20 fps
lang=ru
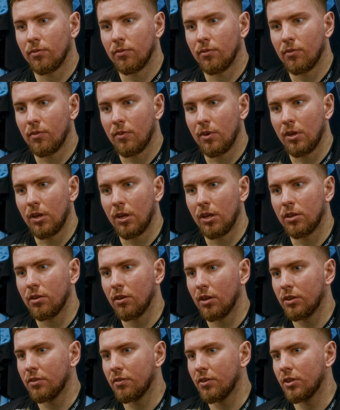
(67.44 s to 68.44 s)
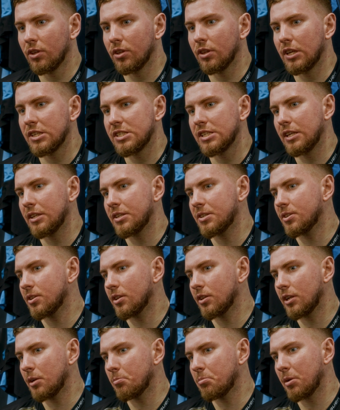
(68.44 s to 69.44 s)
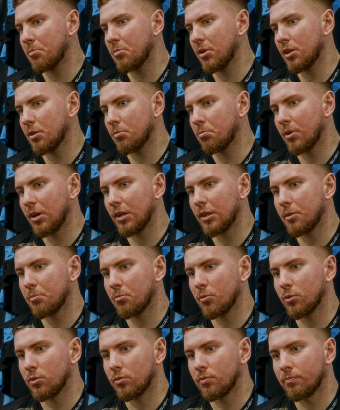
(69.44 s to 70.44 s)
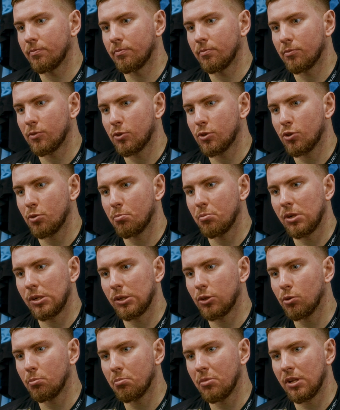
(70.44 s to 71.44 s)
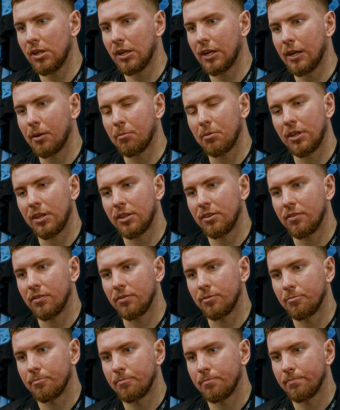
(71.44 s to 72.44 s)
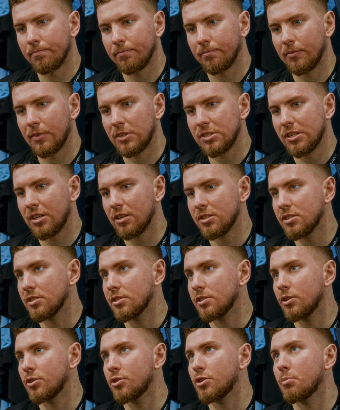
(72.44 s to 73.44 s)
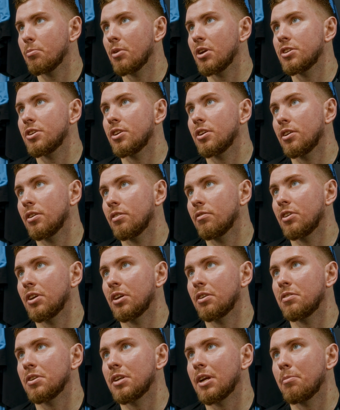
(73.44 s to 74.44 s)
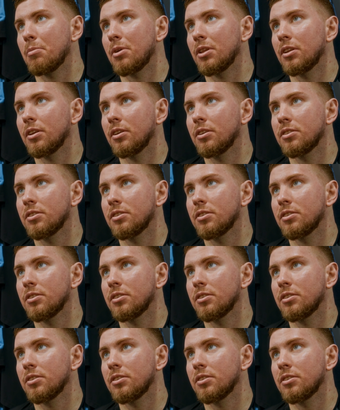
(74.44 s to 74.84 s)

Да, это, этого недостаточно для победы, поэтому что было, то было, как бы надо настраиваться на следующий матч и выигрывать команды